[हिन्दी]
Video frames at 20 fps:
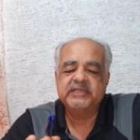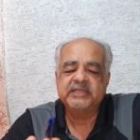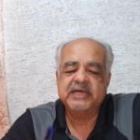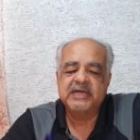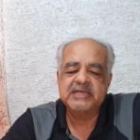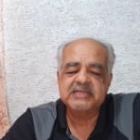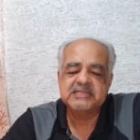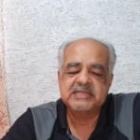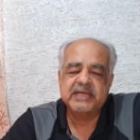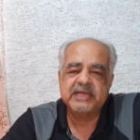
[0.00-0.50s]

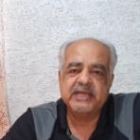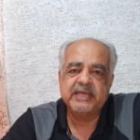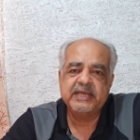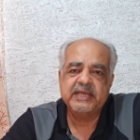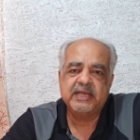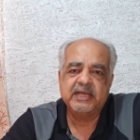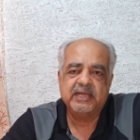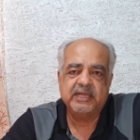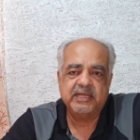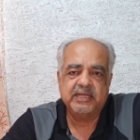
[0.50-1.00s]
ताज़ा ही
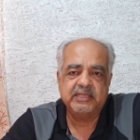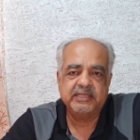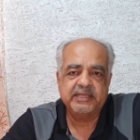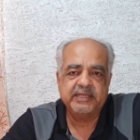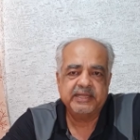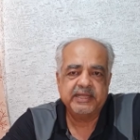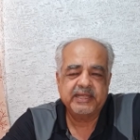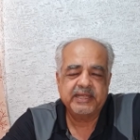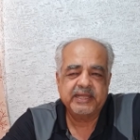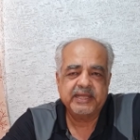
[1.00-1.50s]
खाना
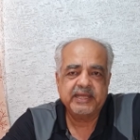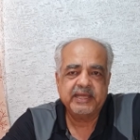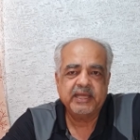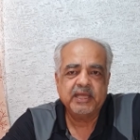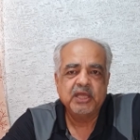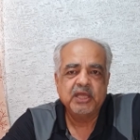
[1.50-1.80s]
देना है